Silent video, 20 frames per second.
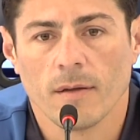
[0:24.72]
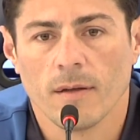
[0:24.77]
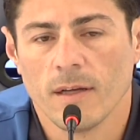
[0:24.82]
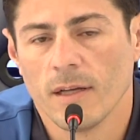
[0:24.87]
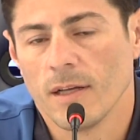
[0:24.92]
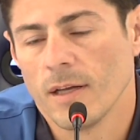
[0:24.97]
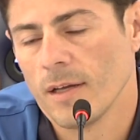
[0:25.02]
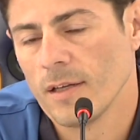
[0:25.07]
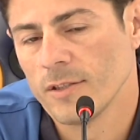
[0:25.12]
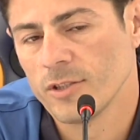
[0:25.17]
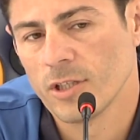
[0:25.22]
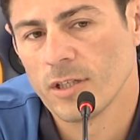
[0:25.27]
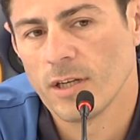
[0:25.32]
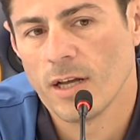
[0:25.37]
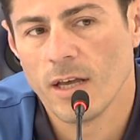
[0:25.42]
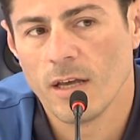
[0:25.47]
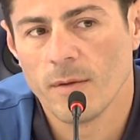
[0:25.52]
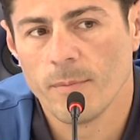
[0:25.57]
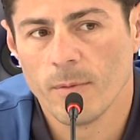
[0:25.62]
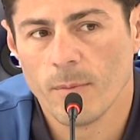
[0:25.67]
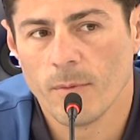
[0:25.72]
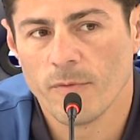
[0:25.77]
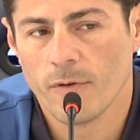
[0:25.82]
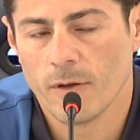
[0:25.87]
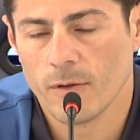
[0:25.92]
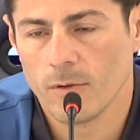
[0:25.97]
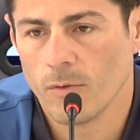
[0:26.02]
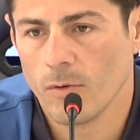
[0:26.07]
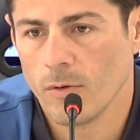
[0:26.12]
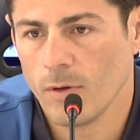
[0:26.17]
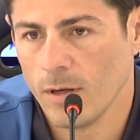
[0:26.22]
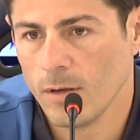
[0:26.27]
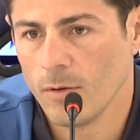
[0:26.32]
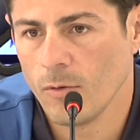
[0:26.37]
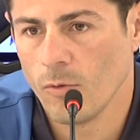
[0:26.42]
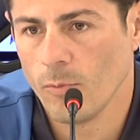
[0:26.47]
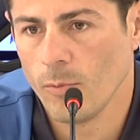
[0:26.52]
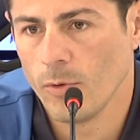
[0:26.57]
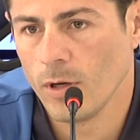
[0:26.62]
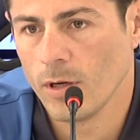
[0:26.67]
A gennaio abbiamo fatto qualche
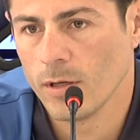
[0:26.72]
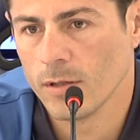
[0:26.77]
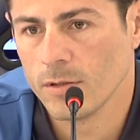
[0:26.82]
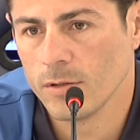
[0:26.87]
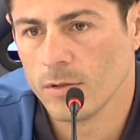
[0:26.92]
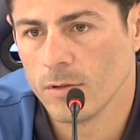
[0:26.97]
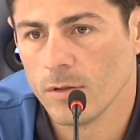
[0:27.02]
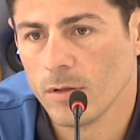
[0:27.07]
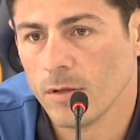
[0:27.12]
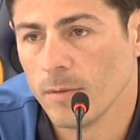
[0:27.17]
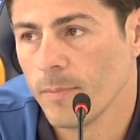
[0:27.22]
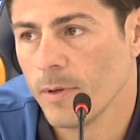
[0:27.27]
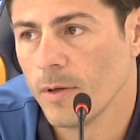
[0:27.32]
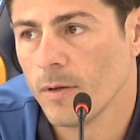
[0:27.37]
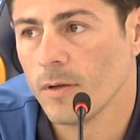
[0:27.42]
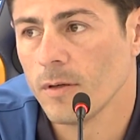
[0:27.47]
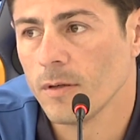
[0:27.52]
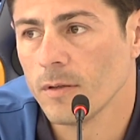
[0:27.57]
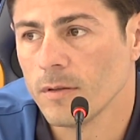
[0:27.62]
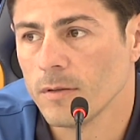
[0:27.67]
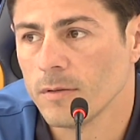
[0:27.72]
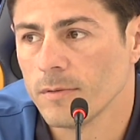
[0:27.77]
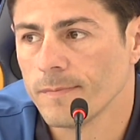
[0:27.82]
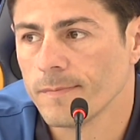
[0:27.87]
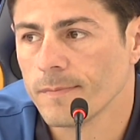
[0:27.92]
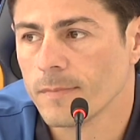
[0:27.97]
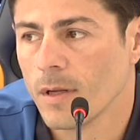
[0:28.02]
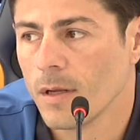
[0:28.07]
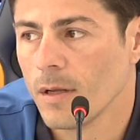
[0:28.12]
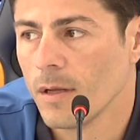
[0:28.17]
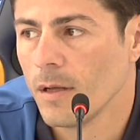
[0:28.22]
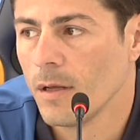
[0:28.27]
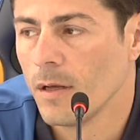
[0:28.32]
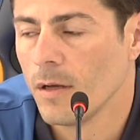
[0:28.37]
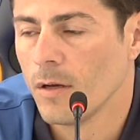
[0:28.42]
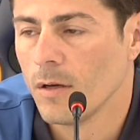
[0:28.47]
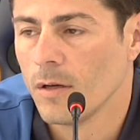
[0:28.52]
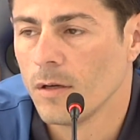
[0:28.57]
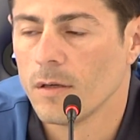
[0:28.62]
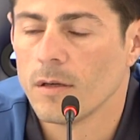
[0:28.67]
comunicazione, però
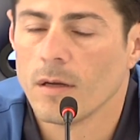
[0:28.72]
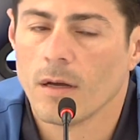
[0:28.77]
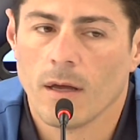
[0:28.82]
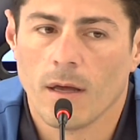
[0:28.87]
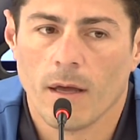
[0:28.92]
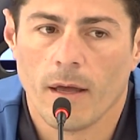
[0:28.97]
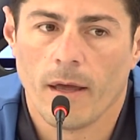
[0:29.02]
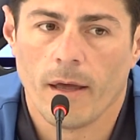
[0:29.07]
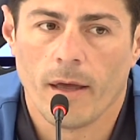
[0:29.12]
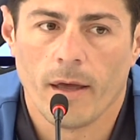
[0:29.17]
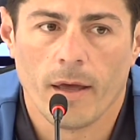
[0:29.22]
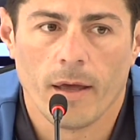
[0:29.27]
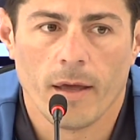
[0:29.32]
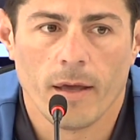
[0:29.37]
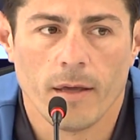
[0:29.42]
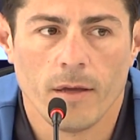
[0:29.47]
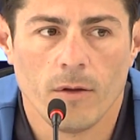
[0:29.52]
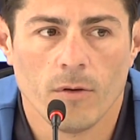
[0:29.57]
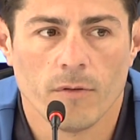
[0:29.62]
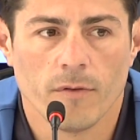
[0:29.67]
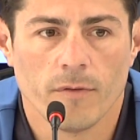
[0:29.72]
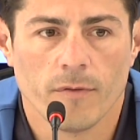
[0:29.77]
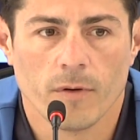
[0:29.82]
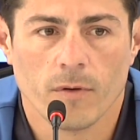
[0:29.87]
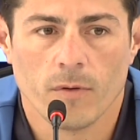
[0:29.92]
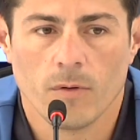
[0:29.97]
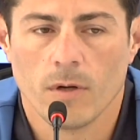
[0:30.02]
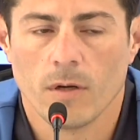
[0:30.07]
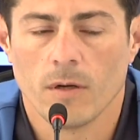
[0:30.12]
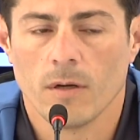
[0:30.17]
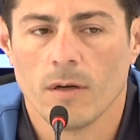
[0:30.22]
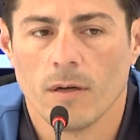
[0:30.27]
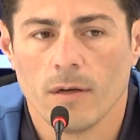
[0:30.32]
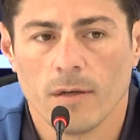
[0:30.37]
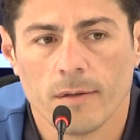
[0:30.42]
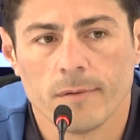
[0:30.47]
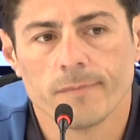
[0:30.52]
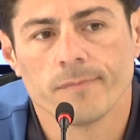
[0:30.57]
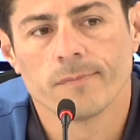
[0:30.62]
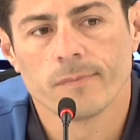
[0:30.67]
eh, io avevo
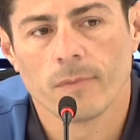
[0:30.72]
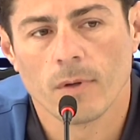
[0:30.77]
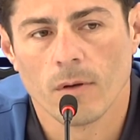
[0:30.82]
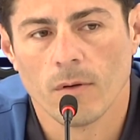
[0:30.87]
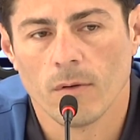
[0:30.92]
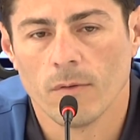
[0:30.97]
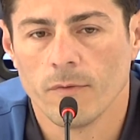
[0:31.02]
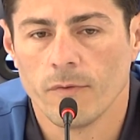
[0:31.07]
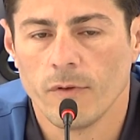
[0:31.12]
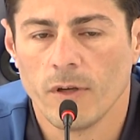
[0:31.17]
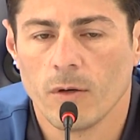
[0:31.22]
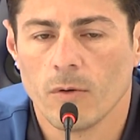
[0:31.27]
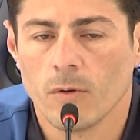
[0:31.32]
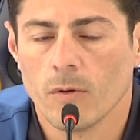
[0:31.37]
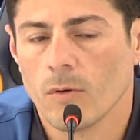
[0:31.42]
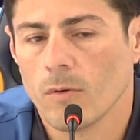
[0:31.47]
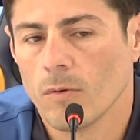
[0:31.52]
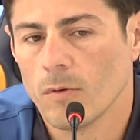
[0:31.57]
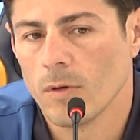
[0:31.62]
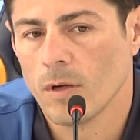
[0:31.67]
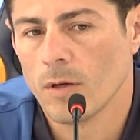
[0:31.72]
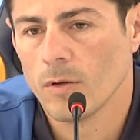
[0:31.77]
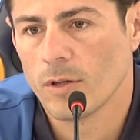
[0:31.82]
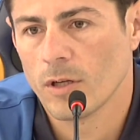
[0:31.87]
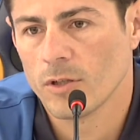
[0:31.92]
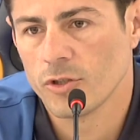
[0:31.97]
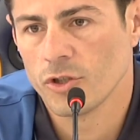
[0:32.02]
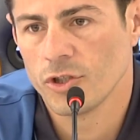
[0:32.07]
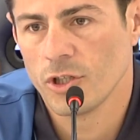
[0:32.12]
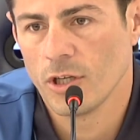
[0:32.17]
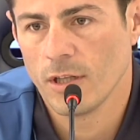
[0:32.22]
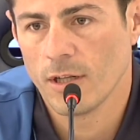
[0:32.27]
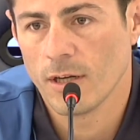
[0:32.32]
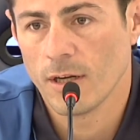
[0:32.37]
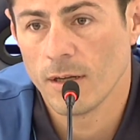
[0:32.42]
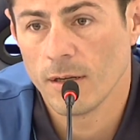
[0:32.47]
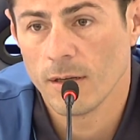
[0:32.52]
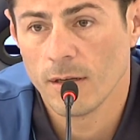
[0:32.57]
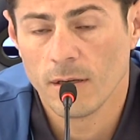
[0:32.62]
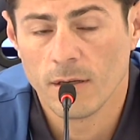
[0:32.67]
ancora un vincolo con un'altra
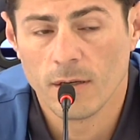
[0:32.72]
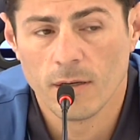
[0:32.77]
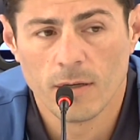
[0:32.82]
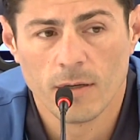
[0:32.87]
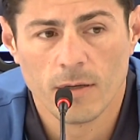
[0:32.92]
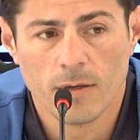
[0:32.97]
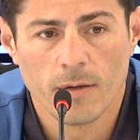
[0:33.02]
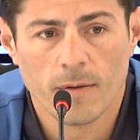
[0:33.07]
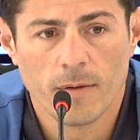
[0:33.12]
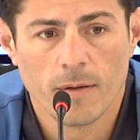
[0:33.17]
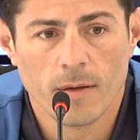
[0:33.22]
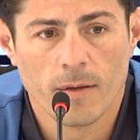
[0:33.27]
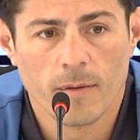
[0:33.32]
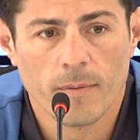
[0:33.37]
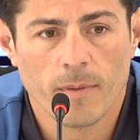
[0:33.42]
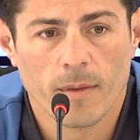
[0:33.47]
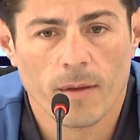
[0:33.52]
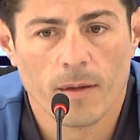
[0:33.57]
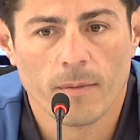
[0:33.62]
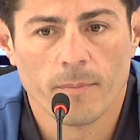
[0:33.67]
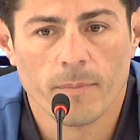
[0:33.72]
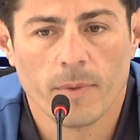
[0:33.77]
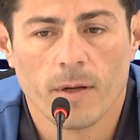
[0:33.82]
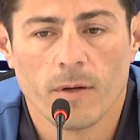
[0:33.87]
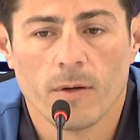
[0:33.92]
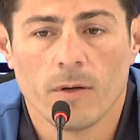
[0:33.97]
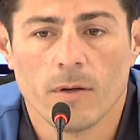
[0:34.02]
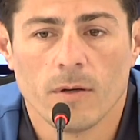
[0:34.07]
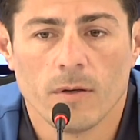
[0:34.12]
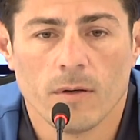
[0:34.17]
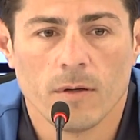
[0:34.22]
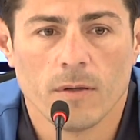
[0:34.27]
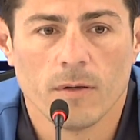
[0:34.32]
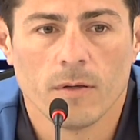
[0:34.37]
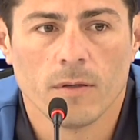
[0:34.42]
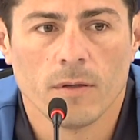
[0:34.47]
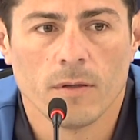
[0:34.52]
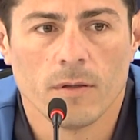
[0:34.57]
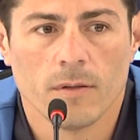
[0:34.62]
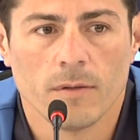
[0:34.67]
società,
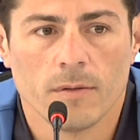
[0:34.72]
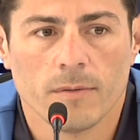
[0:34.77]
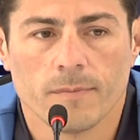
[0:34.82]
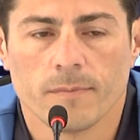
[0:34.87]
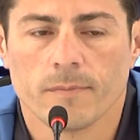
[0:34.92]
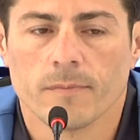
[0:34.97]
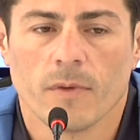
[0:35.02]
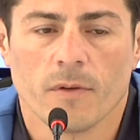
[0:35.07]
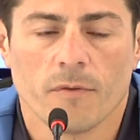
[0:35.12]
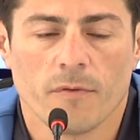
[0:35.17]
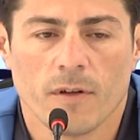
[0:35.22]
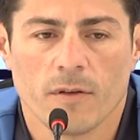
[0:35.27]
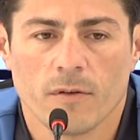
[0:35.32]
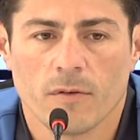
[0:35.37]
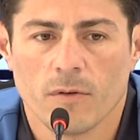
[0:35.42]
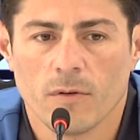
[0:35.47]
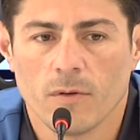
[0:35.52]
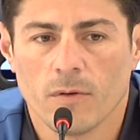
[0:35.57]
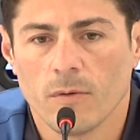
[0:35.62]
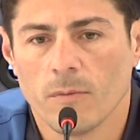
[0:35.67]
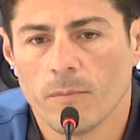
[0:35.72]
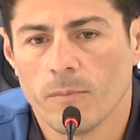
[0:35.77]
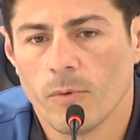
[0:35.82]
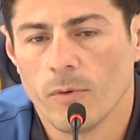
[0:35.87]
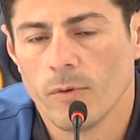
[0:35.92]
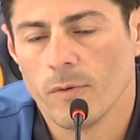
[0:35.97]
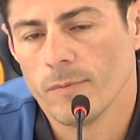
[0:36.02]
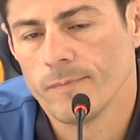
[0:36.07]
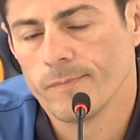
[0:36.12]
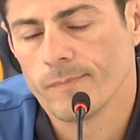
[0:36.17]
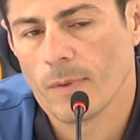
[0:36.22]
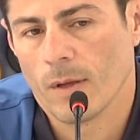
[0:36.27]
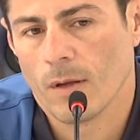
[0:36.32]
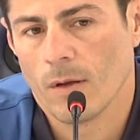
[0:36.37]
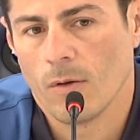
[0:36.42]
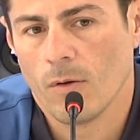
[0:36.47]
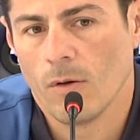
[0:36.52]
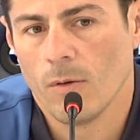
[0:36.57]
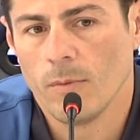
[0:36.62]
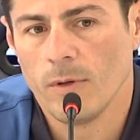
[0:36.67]
però eh, ha fatto un po'
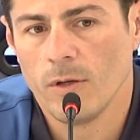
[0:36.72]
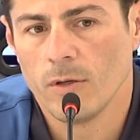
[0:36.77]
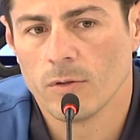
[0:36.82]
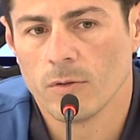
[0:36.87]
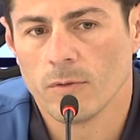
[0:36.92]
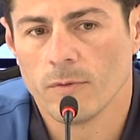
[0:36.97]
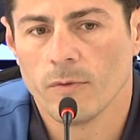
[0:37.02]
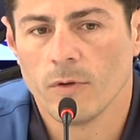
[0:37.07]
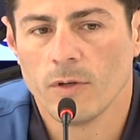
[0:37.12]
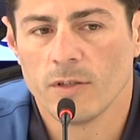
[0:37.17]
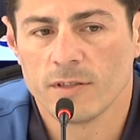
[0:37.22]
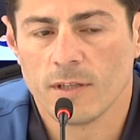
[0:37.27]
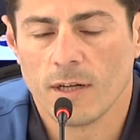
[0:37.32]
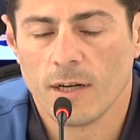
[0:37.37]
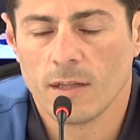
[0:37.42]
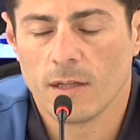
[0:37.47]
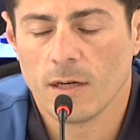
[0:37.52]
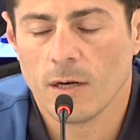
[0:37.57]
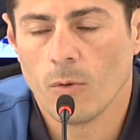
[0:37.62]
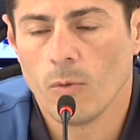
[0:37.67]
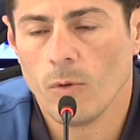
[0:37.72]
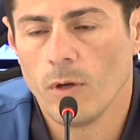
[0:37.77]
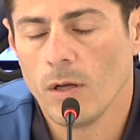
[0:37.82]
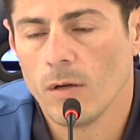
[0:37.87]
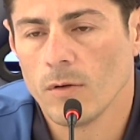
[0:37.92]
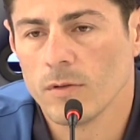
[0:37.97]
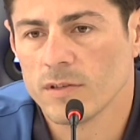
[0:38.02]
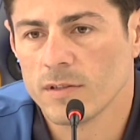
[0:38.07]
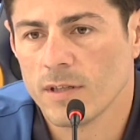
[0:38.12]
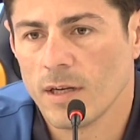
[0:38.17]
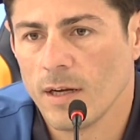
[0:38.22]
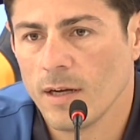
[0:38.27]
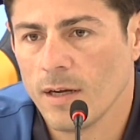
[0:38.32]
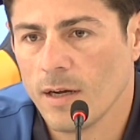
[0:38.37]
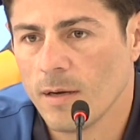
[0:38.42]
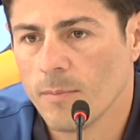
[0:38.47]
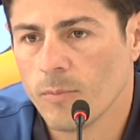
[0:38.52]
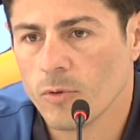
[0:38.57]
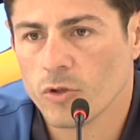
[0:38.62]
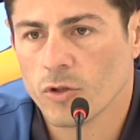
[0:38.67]
come io volevo stare tranquillo, stare in
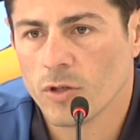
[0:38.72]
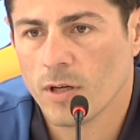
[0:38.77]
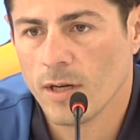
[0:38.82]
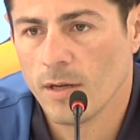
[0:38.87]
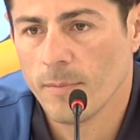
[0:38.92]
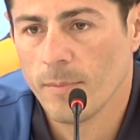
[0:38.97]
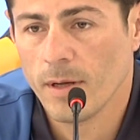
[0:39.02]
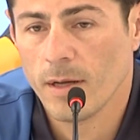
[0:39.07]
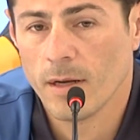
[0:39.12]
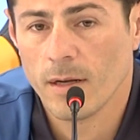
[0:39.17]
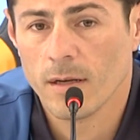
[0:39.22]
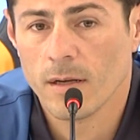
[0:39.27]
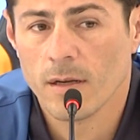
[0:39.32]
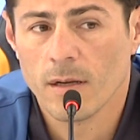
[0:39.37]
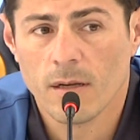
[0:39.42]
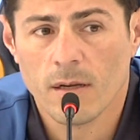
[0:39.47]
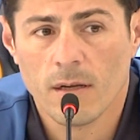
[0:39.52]
campo, giocare bene.